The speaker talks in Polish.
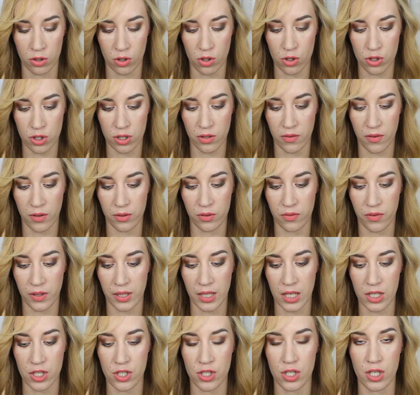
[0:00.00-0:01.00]
On kosztował
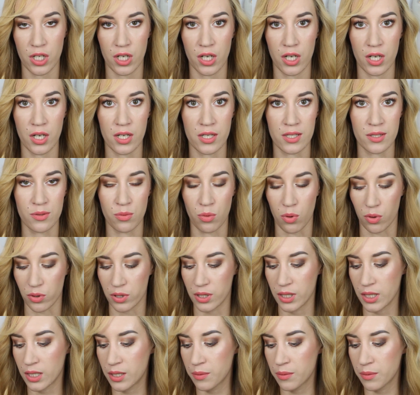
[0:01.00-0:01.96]
12 zł.